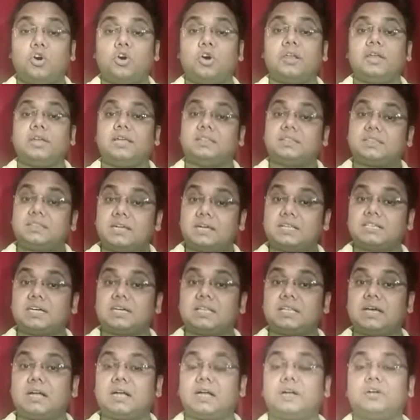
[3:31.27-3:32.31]
और इतना
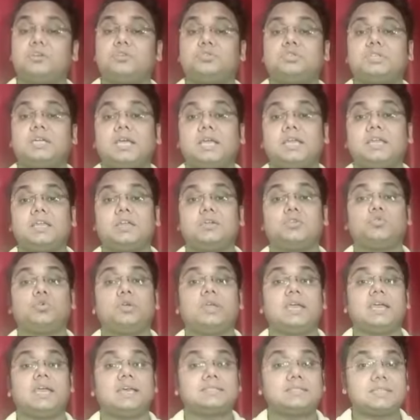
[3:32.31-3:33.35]
ज्यादा हर्ट हो जाए कि
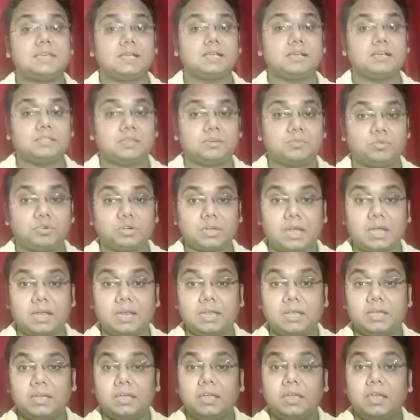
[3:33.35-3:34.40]
कोई ऐसा कदम उठा
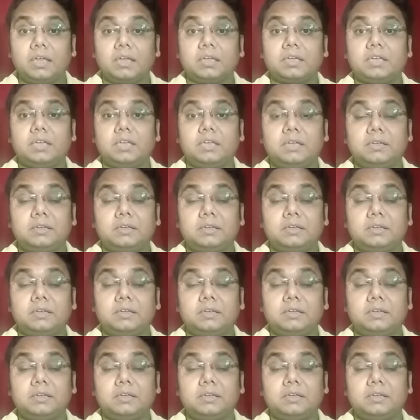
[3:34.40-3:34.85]
ले कि